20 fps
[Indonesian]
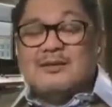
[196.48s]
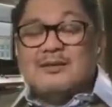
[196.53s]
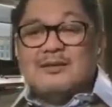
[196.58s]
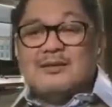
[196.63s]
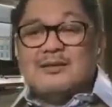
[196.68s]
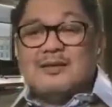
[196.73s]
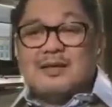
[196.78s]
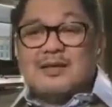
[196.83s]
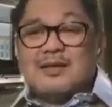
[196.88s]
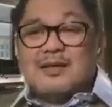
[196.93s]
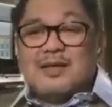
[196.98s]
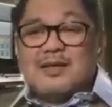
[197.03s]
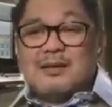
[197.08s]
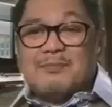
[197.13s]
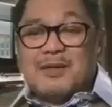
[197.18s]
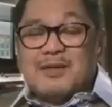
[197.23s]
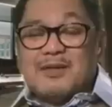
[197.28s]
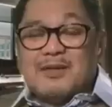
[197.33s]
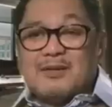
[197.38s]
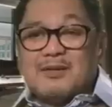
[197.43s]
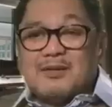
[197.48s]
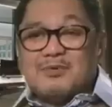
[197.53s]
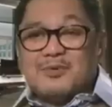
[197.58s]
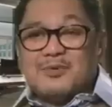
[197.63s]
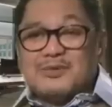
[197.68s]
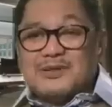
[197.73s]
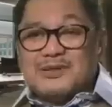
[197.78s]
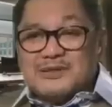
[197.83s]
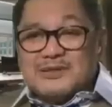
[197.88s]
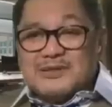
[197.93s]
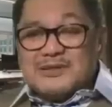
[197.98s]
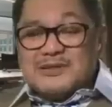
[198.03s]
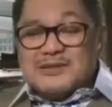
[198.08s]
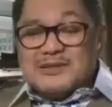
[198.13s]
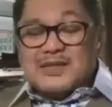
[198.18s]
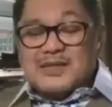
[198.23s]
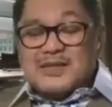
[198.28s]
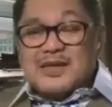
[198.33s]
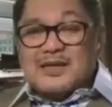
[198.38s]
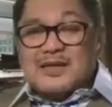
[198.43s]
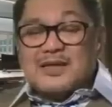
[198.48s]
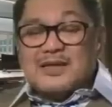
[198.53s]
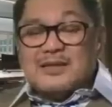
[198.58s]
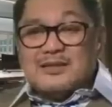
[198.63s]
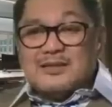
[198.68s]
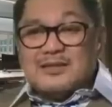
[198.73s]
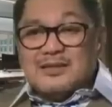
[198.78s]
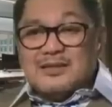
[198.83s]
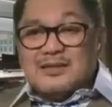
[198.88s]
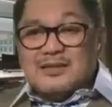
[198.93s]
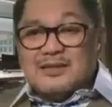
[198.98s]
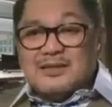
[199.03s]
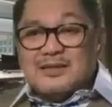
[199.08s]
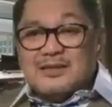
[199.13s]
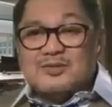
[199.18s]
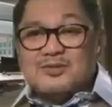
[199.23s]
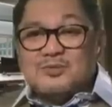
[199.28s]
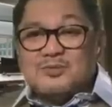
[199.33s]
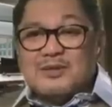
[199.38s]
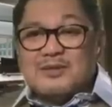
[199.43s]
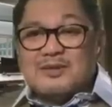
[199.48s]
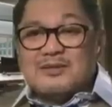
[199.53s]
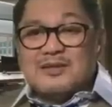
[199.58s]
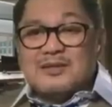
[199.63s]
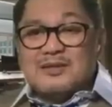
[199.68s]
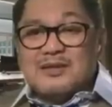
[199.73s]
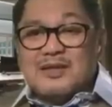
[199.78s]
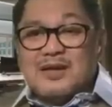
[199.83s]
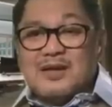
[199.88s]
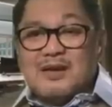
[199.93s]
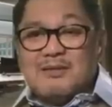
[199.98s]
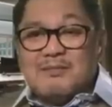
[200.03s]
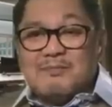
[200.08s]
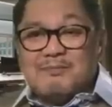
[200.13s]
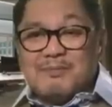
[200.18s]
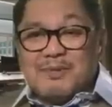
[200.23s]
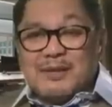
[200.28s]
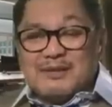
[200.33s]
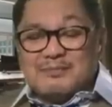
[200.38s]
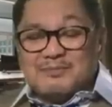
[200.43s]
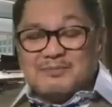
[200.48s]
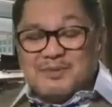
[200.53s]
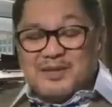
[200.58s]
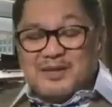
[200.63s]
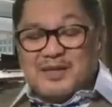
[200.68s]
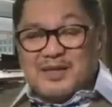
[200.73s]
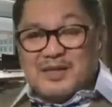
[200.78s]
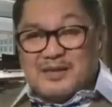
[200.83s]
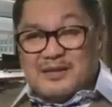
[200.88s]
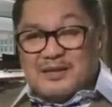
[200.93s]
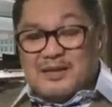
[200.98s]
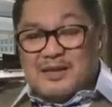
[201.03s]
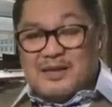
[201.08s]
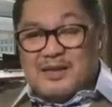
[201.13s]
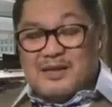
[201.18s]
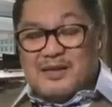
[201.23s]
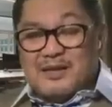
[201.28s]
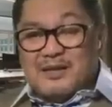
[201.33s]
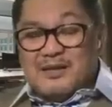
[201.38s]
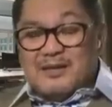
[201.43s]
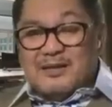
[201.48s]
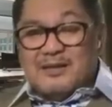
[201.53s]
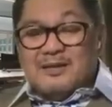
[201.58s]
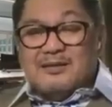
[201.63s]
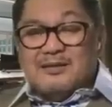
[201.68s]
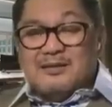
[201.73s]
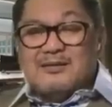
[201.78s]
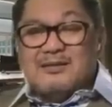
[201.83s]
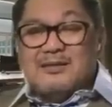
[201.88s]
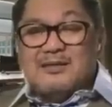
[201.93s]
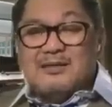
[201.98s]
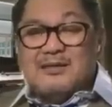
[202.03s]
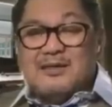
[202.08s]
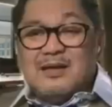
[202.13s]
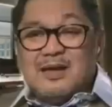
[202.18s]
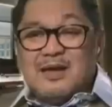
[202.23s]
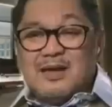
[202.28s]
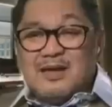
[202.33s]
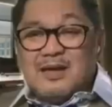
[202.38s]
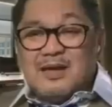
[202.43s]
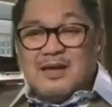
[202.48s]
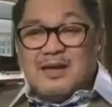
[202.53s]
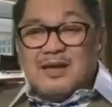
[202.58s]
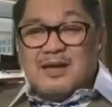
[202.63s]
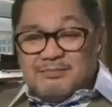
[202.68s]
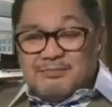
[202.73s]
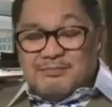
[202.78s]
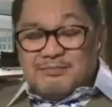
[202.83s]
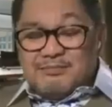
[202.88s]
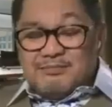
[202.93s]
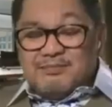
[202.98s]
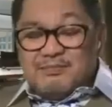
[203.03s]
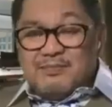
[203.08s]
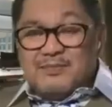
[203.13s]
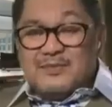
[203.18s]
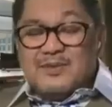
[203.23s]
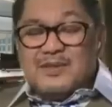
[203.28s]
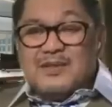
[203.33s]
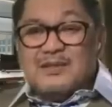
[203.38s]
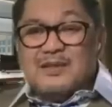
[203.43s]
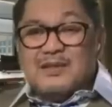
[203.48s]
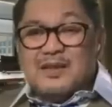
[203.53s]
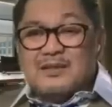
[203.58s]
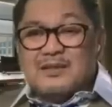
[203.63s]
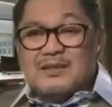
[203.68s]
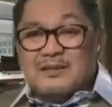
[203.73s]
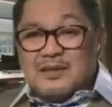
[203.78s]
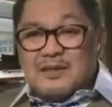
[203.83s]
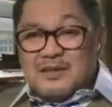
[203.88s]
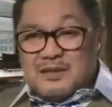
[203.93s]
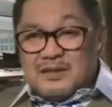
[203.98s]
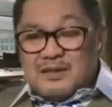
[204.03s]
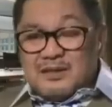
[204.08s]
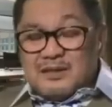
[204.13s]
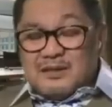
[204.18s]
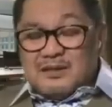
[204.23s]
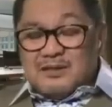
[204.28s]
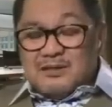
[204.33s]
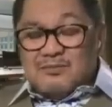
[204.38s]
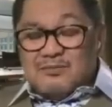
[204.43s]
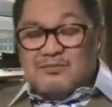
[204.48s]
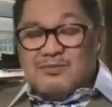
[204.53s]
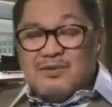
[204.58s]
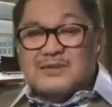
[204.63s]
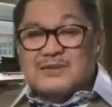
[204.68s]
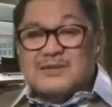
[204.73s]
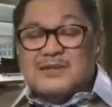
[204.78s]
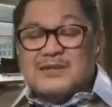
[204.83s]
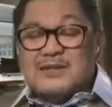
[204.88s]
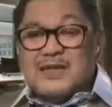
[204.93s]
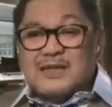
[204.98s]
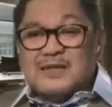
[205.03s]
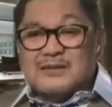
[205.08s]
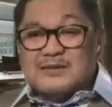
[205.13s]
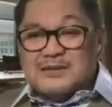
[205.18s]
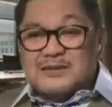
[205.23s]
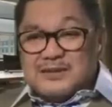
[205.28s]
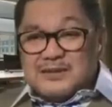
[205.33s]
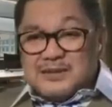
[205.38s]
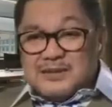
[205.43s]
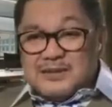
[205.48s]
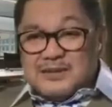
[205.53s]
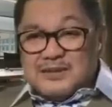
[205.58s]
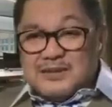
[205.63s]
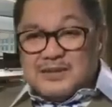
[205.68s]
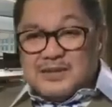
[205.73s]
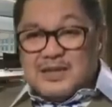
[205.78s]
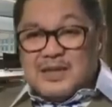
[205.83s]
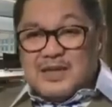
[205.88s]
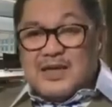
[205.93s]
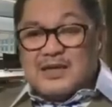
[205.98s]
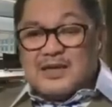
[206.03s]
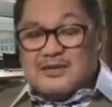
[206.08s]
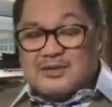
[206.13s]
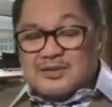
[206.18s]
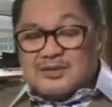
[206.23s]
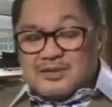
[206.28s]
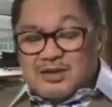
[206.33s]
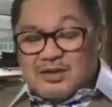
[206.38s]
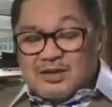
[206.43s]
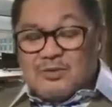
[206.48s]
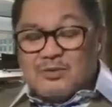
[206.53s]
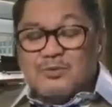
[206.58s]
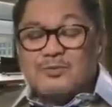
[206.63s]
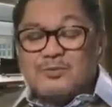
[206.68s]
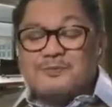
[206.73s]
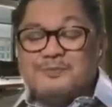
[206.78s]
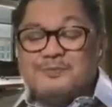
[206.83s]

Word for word: Karena pada posisi sekarang ini kan cuma tinggal empat pilihannya. 3M, 3T, vaksinasi, atau